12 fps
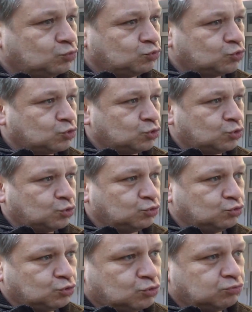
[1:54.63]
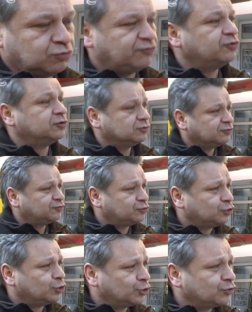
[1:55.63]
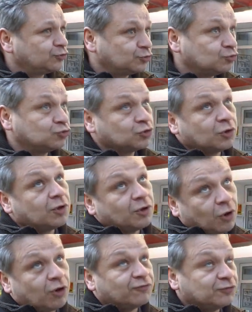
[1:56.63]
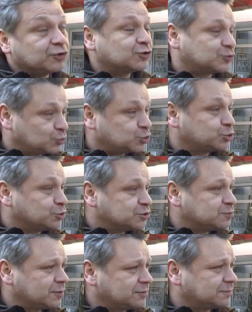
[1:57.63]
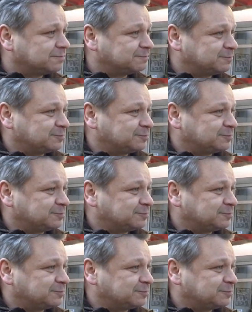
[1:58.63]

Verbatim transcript: Und, so, und füllen die vielen Leute und hoffentlich schönes Wetter.